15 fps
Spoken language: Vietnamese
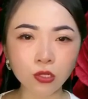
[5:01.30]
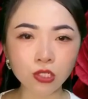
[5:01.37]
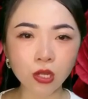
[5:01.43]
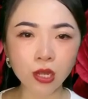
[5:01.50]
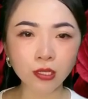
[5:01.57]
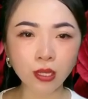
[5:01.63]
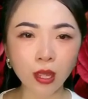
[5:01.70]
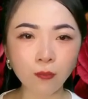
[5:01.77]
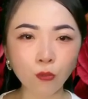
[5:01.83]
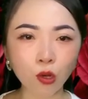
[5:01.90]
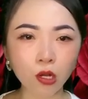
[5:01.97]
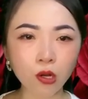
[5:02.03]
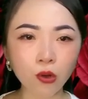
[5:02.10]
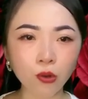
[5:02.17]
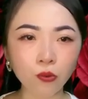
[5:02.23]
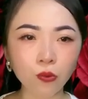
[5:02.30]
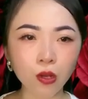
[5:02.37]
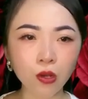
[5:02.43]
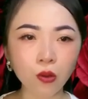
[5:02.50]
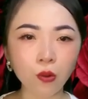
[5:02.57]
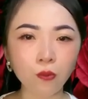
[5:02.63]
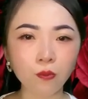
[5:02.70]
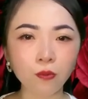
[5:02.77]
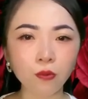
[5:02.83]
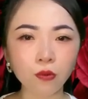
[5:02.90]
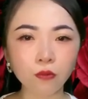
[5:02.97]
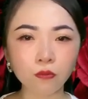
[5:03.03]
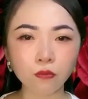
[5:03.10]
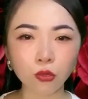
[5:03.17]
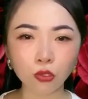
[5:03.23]
cho anh thêm một cơ hội cuối cùng.
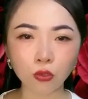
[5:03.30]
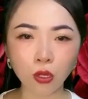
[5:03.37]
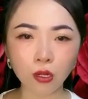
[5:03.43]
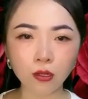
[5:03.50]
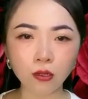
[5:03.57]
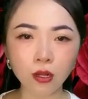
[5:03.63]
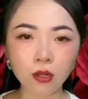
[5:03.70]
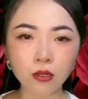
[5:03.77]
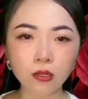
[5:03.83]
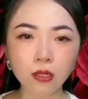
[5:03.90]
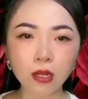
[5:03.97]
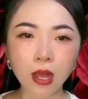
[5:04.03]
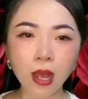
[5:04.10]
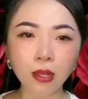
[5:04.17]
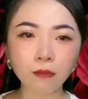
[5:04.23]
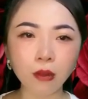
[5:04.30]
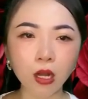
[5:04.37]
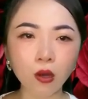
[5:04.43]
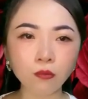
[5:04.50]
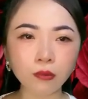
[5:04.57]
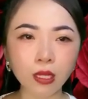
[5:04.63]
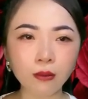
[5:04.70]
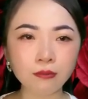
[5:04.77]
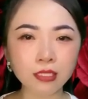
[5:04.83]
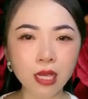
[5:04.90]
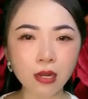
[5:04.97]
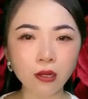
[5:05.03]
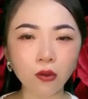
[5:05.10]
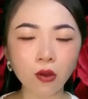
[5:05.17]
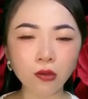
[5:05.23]
Một tuần nữa, anh mà không tìm
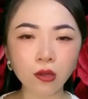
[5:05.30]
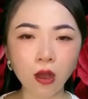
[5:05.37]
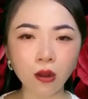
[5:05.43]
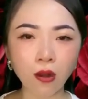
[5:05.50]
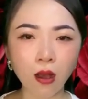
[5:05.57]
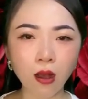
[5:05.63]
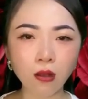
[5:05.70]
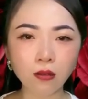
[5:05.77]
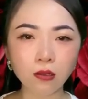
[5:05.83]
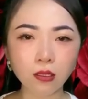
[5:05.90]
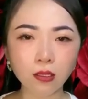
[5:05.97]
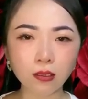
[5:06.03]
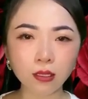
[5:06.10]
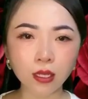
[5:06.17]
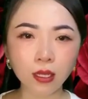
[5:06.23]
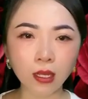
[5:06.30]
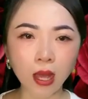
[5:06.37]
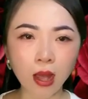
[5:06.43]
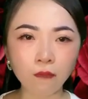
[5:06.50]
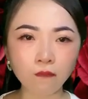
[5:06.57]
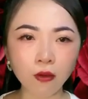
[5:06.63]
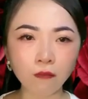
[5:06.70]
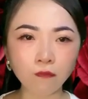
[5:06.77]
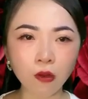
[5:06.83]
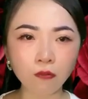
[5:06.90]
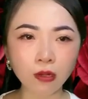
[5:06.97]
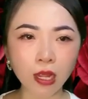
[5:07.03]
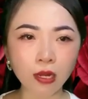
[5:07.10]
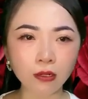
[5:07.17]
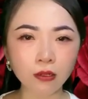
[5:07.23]
ra được con nhỏ đó, thì cả văn
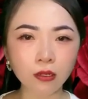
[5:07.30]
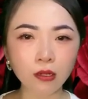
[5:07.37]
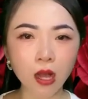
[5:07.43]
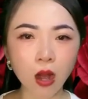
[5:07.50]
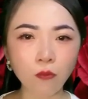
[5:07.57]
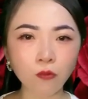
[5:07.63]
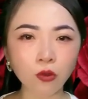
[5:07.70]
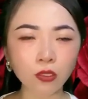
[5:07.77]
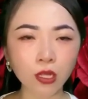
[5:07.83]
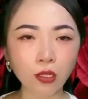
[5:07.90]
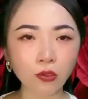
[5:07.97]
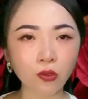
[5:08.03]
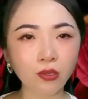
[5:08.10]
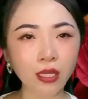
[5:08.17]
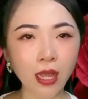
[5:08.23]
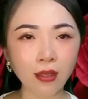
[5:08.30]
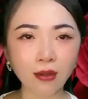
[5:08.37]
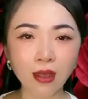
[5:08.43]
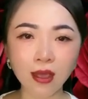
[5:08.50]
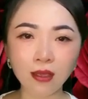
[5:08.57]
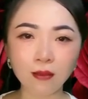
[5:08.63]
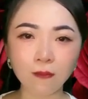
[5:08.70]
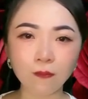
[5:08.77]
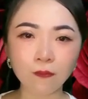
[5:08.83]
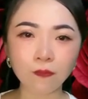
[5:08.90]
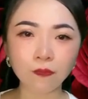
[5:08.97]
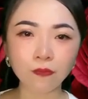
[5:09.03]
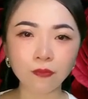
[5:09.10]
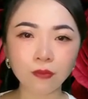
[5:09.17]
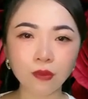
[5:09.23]
phòng này đừng hòng có thể tồn tại ở đây.
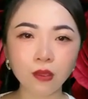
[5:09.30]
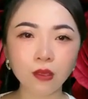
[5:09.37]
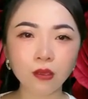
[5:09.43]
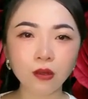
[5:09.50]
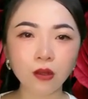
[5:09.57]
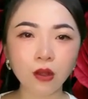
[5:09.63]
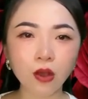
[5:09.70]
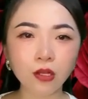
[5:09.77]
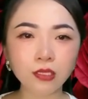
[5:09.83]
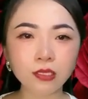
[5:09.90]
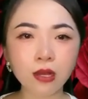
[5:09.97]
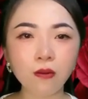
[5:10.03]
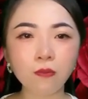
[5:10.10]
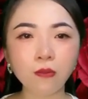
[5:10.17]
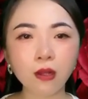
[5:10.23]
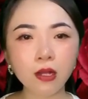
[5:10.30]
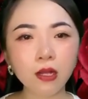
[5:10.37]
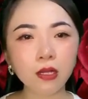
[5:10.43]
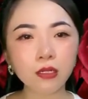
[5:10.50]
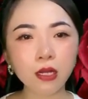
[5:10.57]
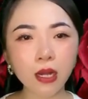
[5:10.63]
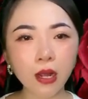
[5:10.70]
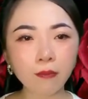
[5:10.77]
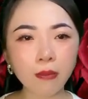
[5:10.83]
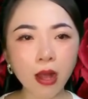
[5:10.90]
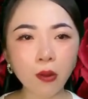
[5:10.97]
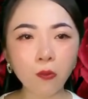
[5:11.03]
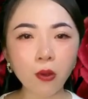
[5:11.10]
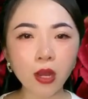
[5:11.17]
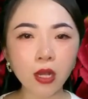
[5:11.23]
Nói xong, người đàn bà
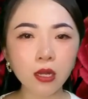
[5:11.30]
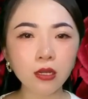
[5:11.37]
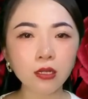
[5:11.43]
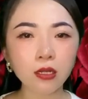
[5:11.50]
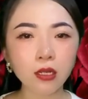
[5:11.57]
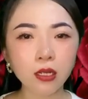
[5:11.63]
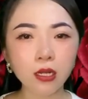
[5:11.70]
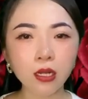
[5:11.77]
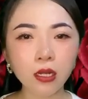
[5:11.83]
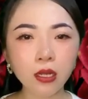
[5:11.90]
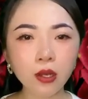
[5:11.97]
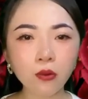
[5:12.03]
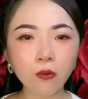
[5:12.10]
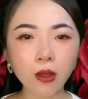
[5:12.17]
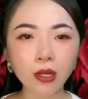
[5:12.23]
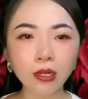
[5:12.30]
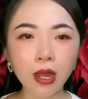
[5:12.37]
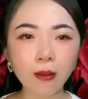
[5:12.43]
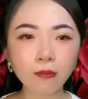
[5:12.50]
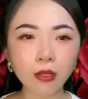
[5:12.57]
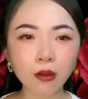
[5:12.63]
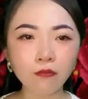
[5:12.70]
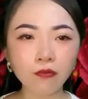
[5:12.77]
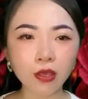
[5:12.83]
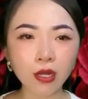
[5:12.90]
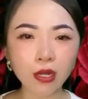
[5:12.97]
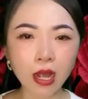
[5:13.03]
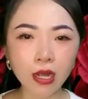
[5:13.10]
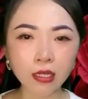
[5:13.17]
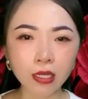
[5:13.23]
quay lưng, liếc quanh đám nhân
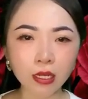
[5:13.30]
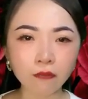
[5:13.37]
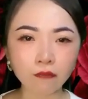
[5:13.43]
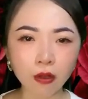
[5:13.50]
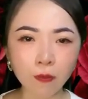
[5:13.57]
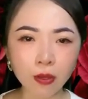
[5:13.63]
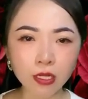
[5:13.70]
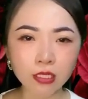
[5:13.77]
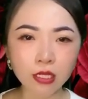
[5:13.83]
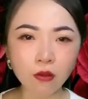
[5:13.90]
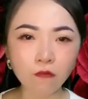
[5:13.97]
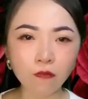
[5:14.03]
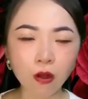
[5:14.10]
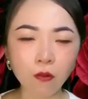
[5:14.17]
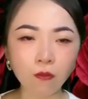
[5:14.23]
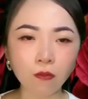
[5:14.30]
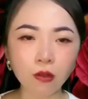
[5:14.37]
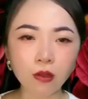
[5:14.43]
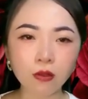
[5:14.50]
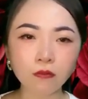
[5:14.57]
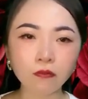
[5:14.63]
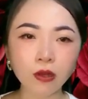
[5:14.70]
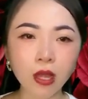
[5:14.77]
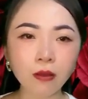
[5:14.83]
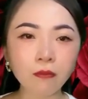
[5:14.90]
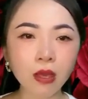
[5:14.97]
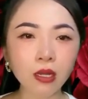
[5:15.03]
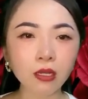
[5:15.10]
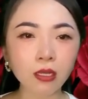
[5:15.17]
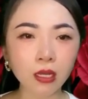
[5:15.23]
viên đang nhìn vào bên trong phòng, với ánh
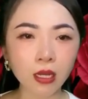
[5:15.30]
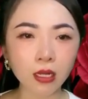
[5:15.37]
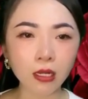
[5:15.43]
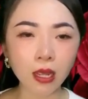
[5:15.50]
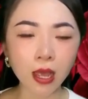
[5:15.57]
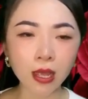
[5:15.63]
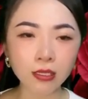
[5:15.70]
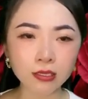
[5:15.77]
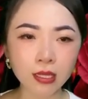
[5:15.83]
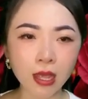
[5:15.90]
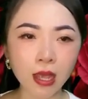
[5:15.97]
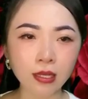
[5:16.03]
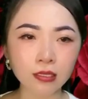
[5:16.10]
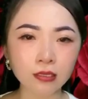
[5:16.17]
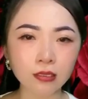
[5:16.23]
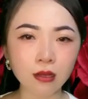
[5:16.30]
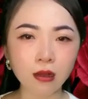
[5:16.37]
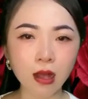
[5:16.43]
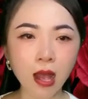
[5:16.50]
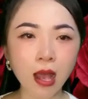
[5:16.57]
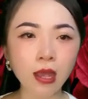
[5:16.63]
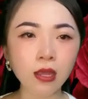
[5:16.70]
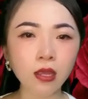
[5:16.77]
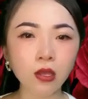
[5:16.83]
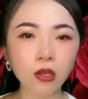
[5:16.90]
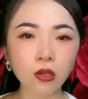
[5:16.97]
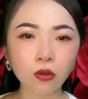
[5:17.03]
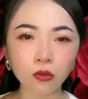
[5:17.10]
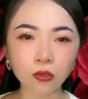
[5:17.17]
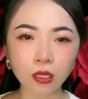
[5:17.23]
mắt nhìn e dè, sợ hãi.
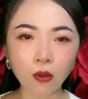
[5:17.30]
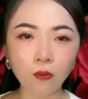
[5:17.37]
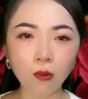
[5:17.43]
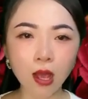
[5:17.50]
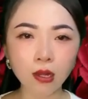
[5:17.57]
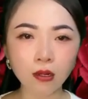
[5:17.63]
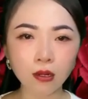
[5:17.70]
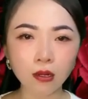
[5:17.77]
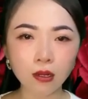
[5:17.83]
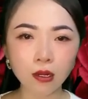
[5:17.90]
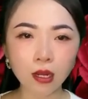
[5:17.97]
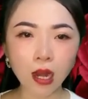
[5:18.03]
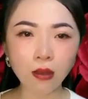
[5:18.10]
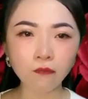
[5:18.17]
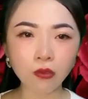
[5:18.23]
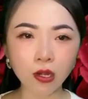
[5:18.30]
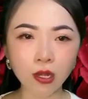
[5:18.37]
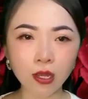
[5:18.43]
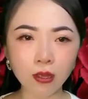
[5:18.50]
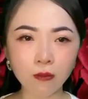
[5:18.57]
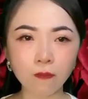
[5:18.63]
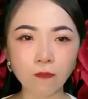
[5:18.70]
Cô ta quát, làm việc đi,